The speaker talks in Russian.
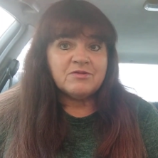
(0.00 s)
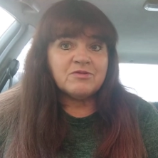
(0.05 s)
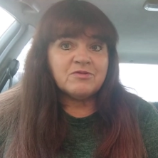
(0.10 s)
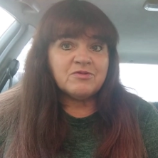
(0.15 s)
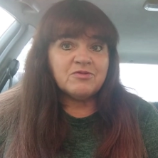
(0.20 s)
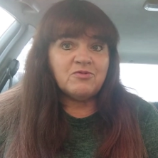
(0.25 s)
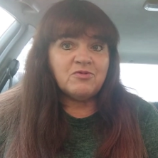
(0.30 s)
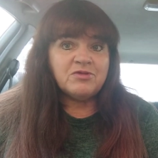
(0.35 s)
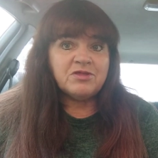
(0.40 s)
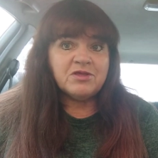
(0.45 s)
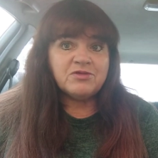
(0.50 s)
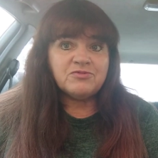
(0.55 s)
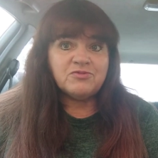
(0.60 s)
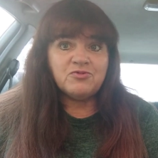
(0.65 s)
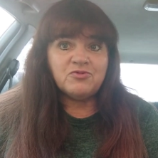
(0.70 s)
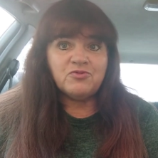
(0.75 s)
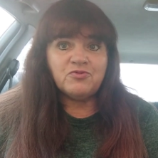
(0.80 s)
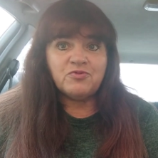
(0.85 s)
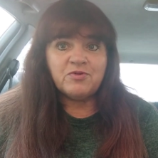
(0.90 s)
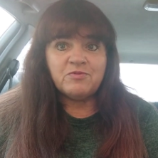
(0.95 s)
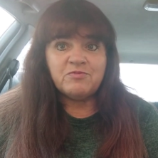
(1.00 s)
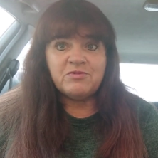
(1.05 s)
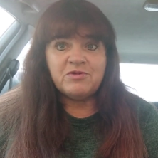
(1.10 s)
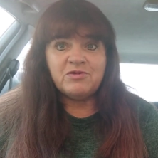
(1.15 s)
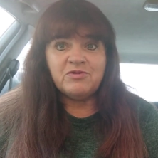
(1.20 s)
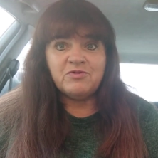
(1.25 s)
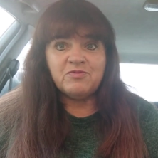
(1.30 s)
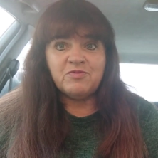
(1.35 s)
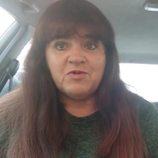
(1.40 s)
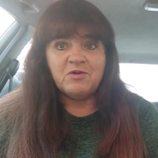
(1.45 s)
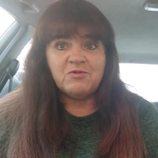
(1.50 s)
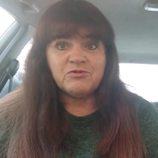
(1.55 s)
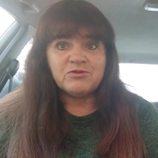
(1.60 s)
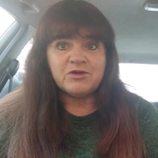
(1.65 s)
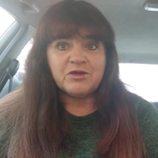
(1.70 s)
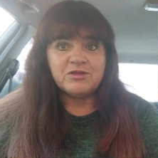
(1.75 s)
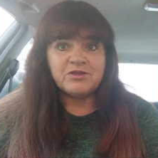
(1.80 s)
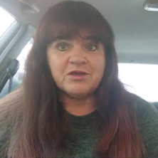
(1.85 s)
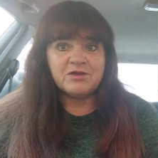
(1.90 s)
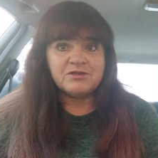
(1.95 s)
носят другую фамилию.
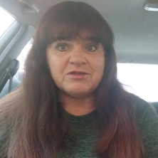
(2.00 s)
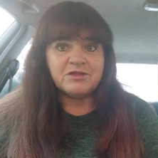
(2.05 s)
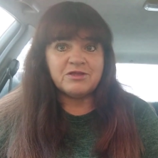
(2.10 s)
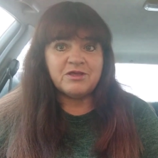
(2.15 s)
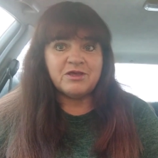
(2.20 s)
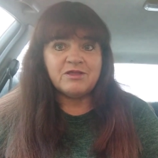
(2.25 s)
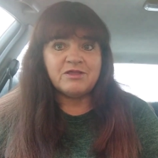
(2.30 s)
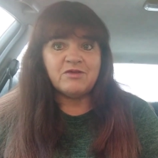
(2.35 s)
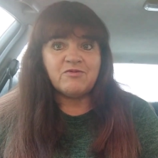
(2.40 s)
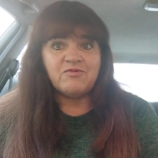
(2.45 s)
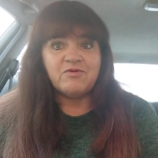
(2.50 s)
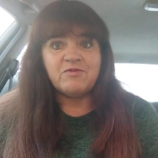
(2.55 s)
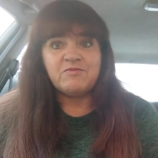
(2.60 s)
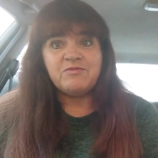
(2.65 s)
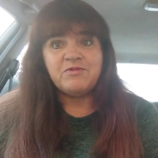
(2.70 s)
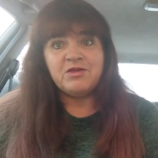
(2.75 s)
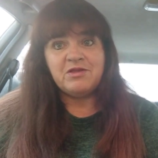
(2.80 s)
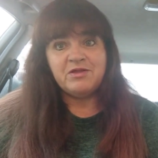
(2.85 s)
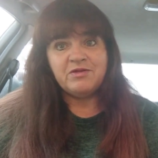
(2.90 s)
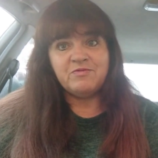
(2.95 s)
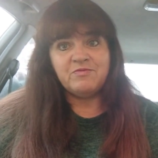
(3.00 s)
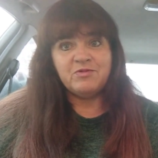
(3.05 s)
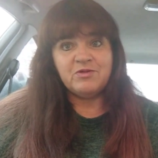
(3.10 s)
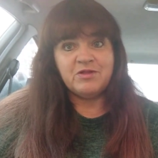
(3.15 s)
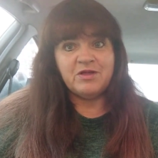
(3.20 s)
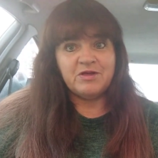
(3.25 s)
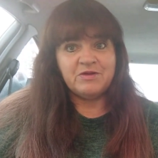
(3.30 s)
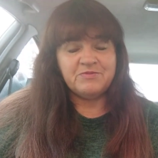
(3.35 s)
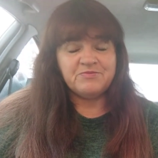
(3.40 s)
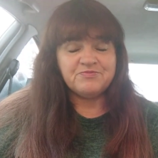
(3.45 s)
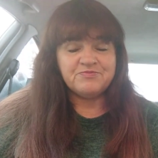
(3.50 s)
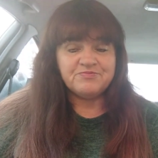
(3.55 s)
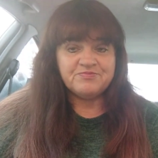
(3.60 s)
Бабушка также на этой фамилии была.